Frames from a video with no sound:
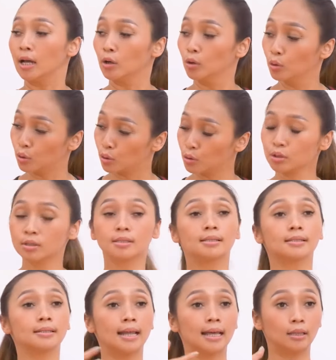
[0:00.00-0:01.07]

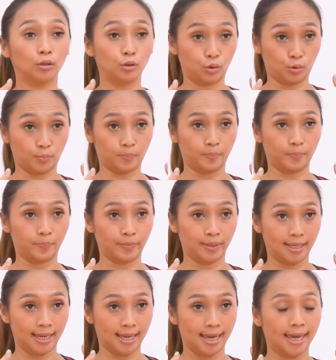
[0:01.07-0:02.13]
Lurus dan tutup.
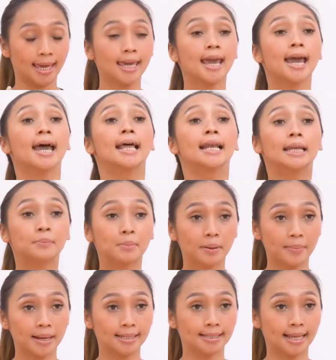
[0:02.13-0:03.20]
Oke, okay,
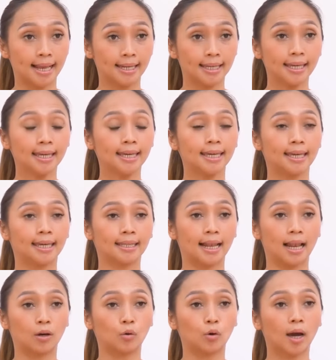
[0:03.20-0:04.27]
15 kali
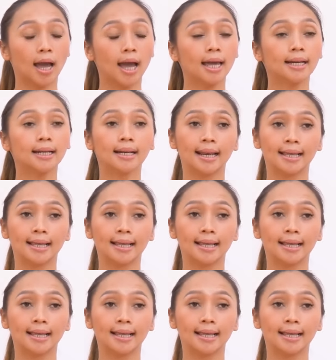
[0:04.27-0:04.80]
kita lakukan.